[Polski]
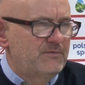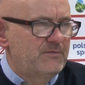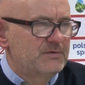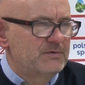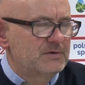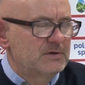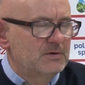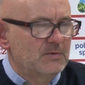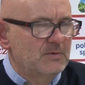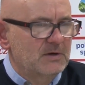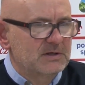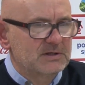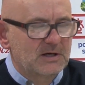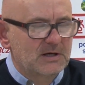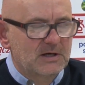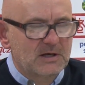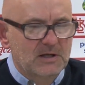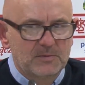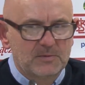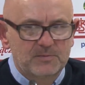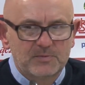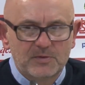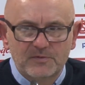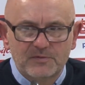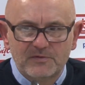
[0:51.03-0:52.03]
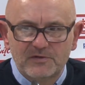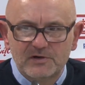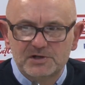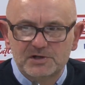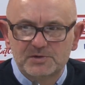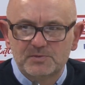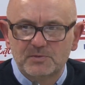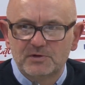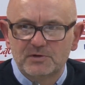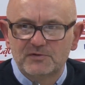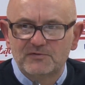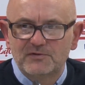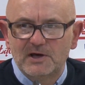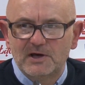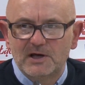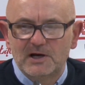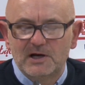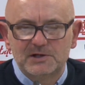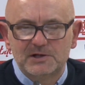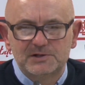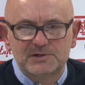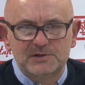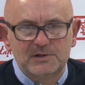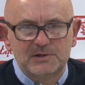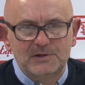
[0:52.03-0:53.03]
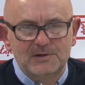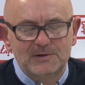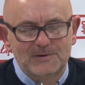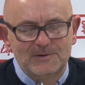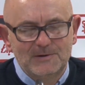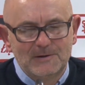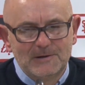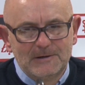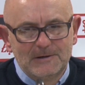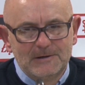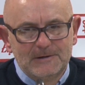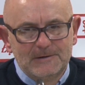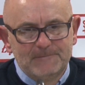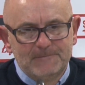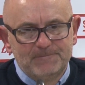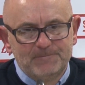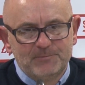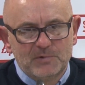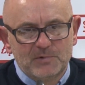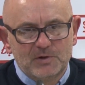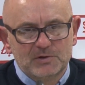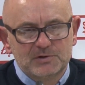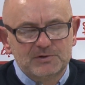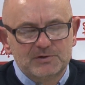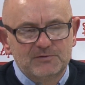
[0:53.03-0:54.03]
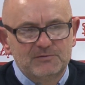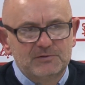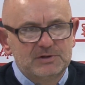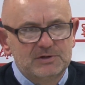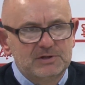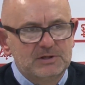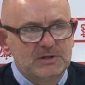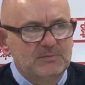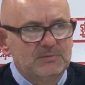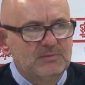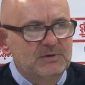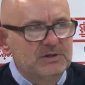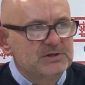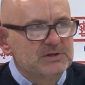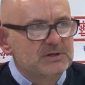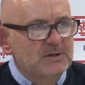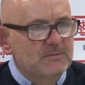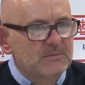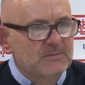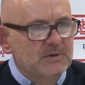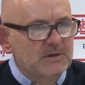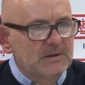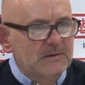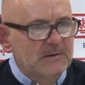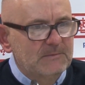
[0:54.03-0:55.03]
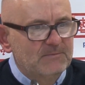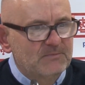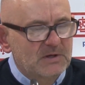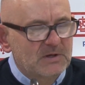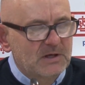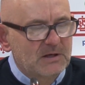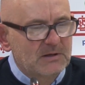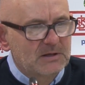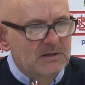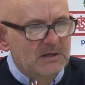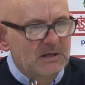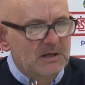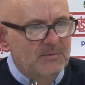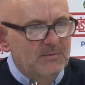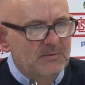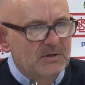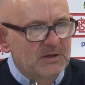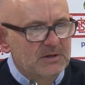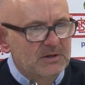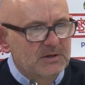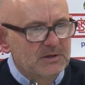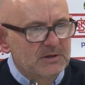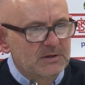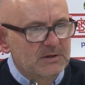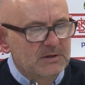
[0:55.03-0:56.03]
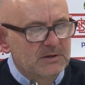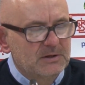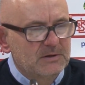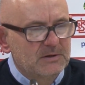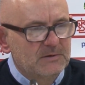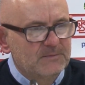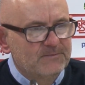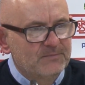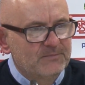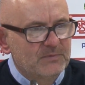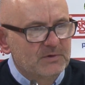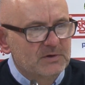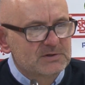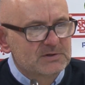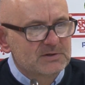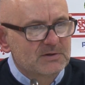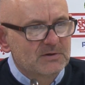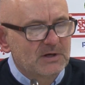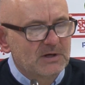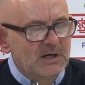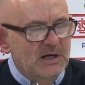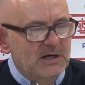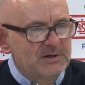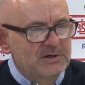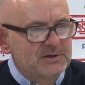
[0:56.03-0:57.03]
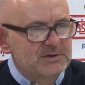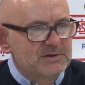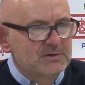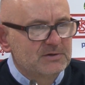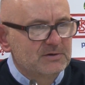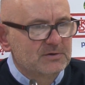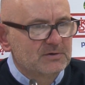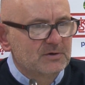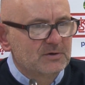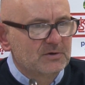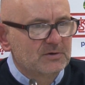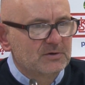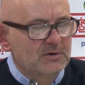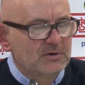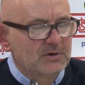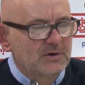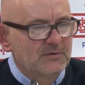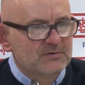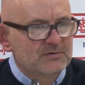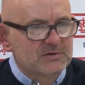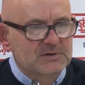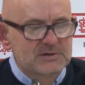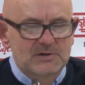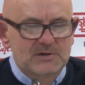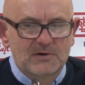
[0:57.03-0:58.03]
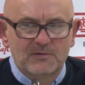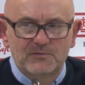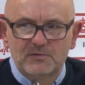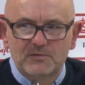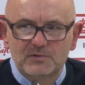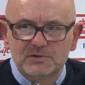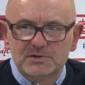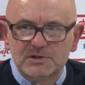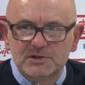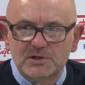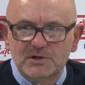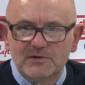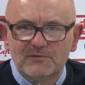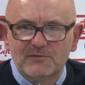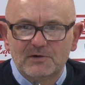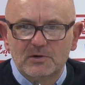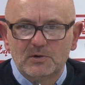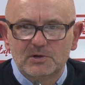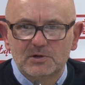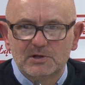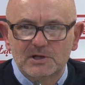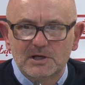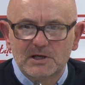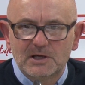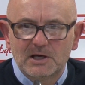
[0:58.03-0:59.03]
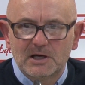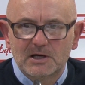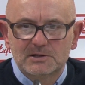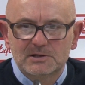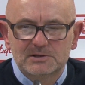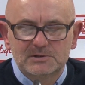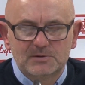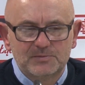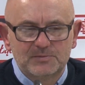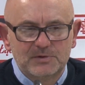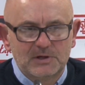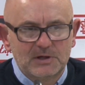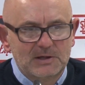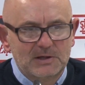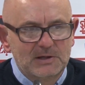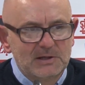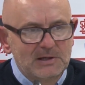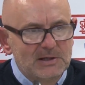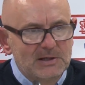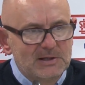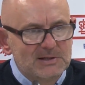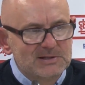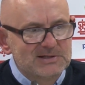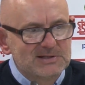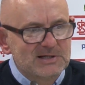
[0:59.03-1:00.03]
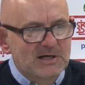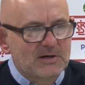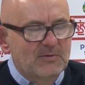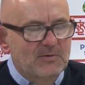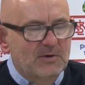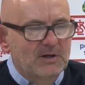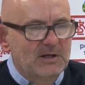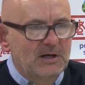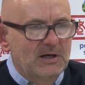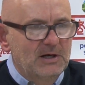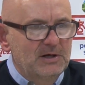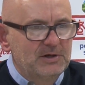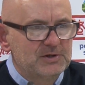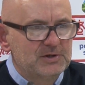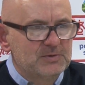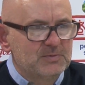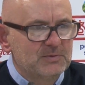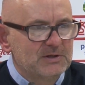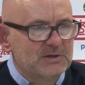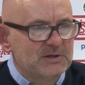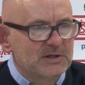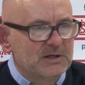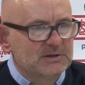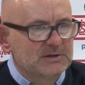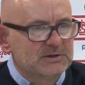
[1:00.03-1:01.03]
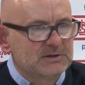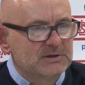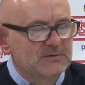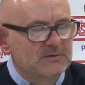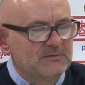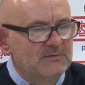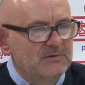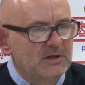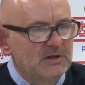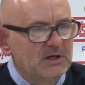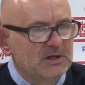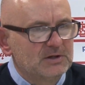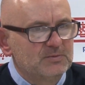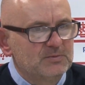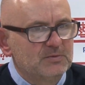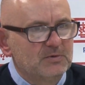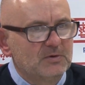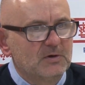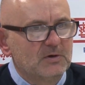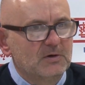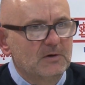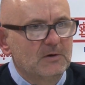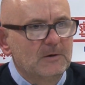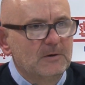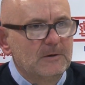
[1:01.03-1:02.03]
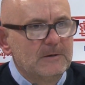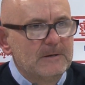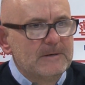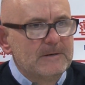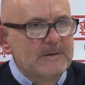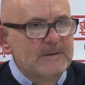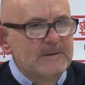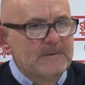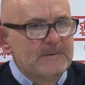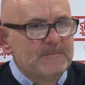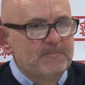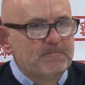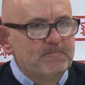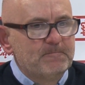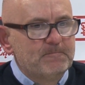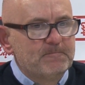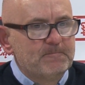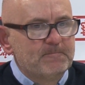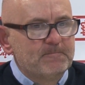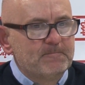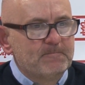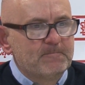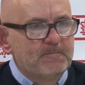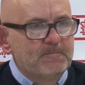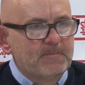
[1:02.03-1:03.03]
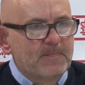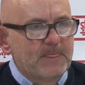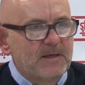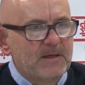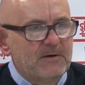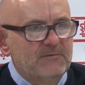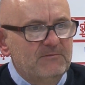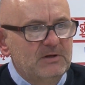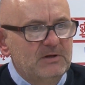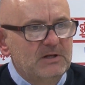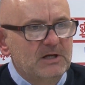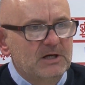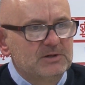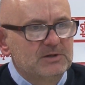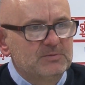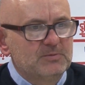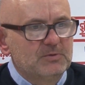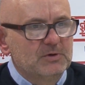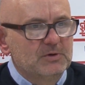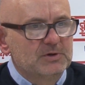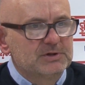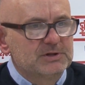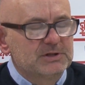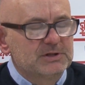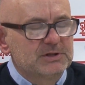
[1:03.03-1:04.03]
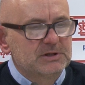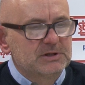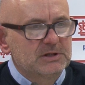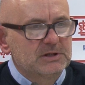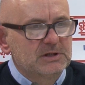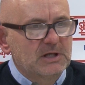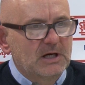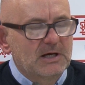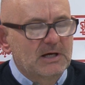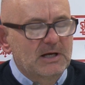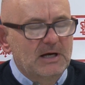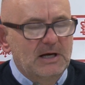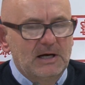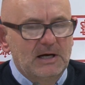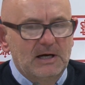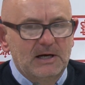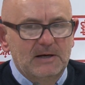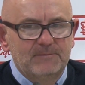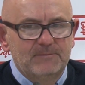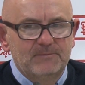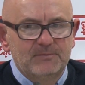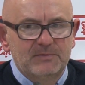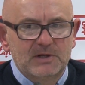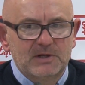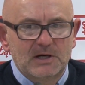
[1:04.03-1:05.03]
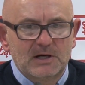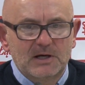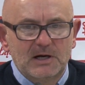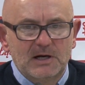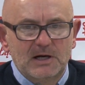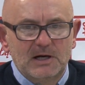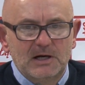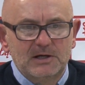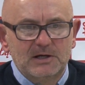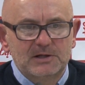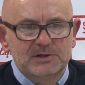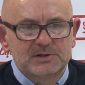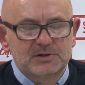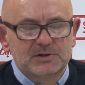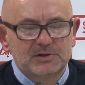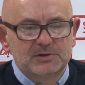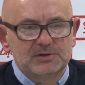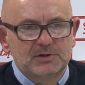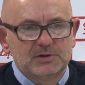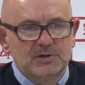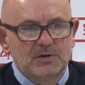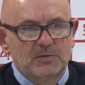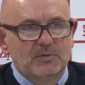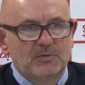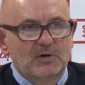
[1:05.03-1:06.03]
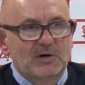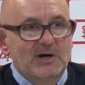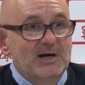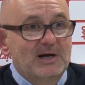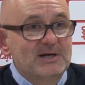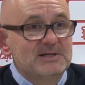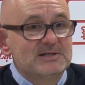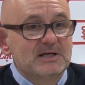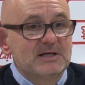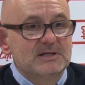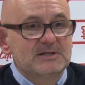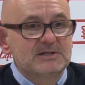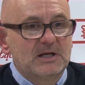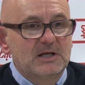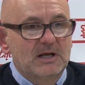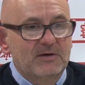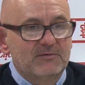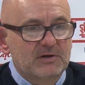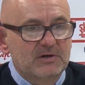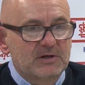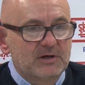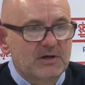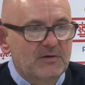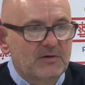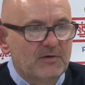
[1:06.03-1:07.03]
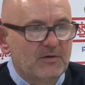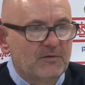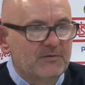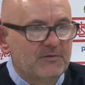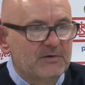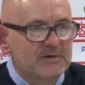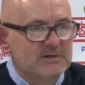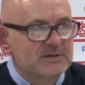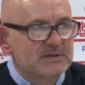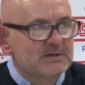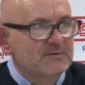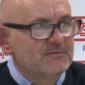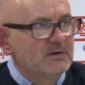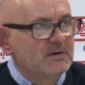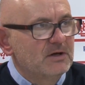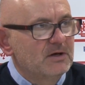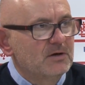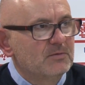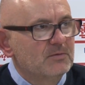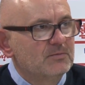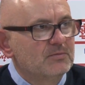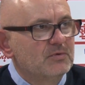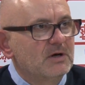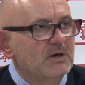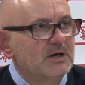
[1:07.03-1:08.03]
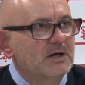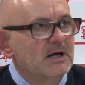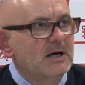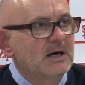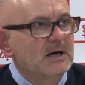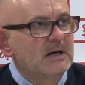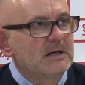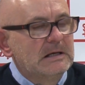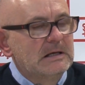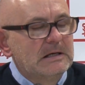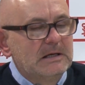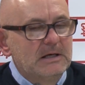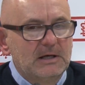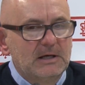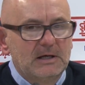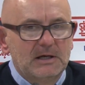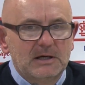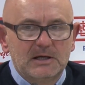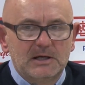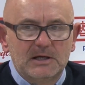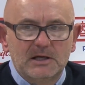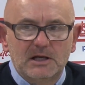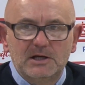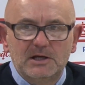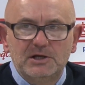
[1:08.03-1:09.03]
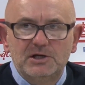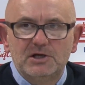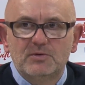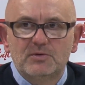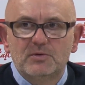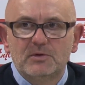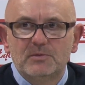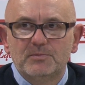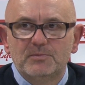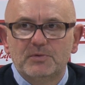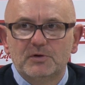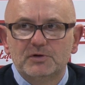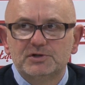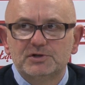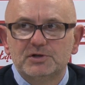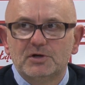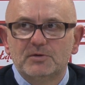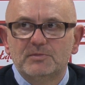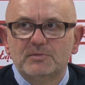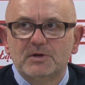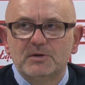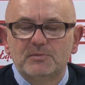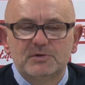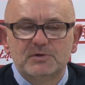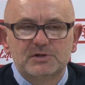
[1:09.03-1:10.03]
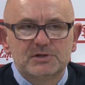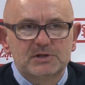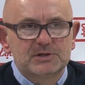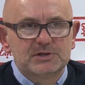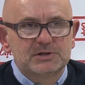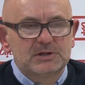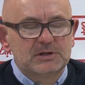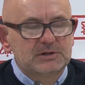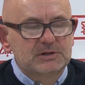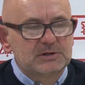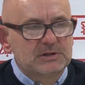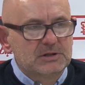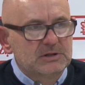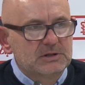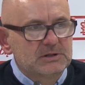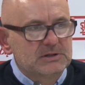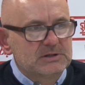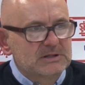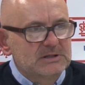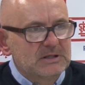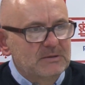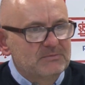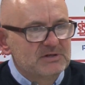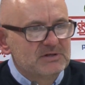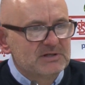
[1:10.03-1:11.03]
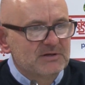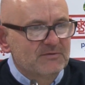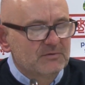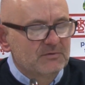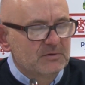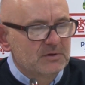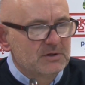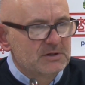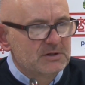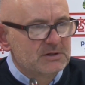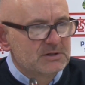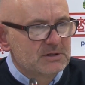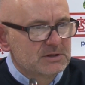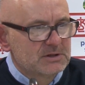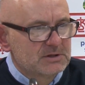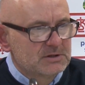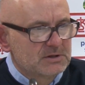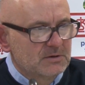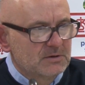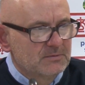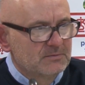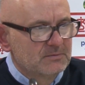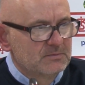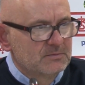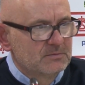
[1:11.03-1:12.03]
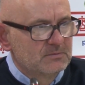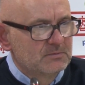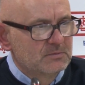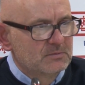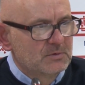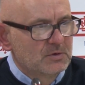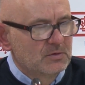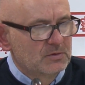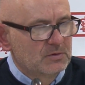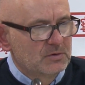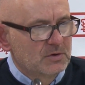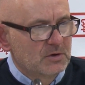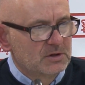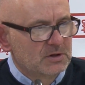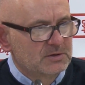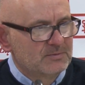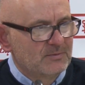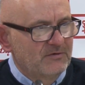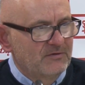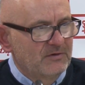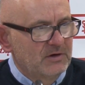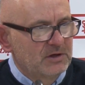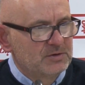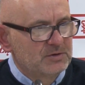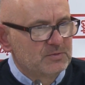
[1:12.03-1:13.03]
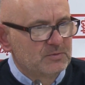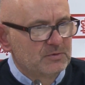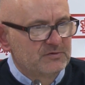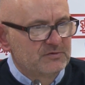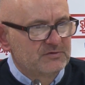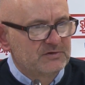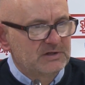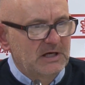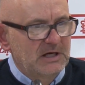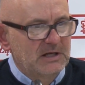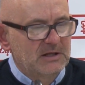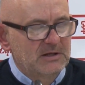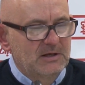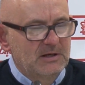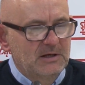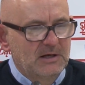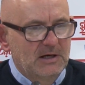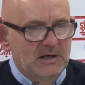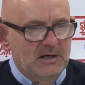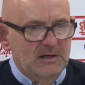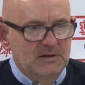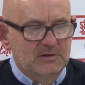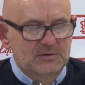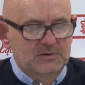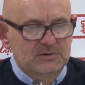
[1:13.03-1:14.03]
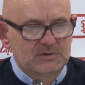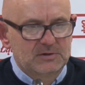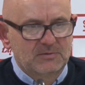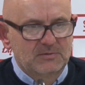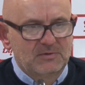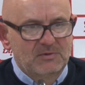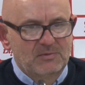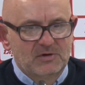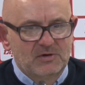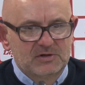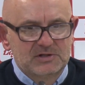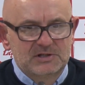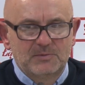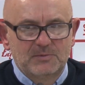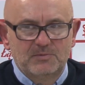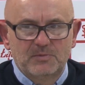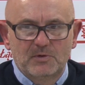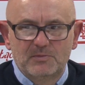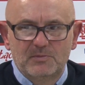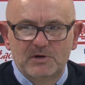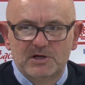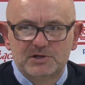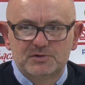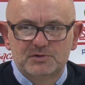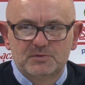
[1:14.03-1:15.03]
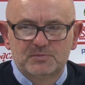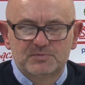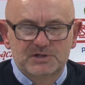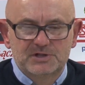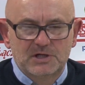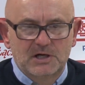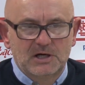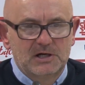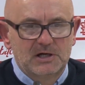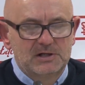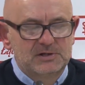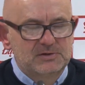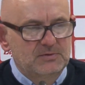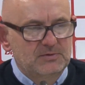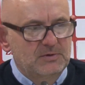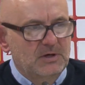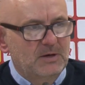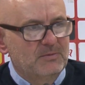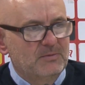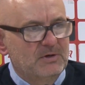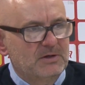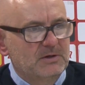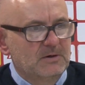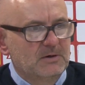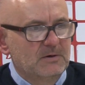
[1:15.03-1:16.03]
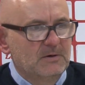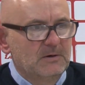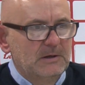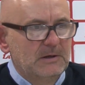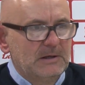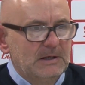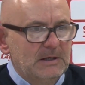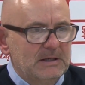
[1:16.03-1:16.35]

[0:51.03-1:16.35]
W sytuacjach, kiedy próbowaliśmy otwierać i oczywiście będziemy te, te elementy doskonalić, to, to, to nie wszystko funkcjonowało tak, jak sobie zakładaliśmy, także widać było, mm, widać było, że ta, gra, ta gra, jeśli chodzi o tą organizację nawet gry ofensywnej, no była na na nikłym poziomie. Myślę, że, że sami zawodnicy, zresztą krótko rozmawialiśmy już w szatni, ale to są emocje po meczu, przeanalizujemy to.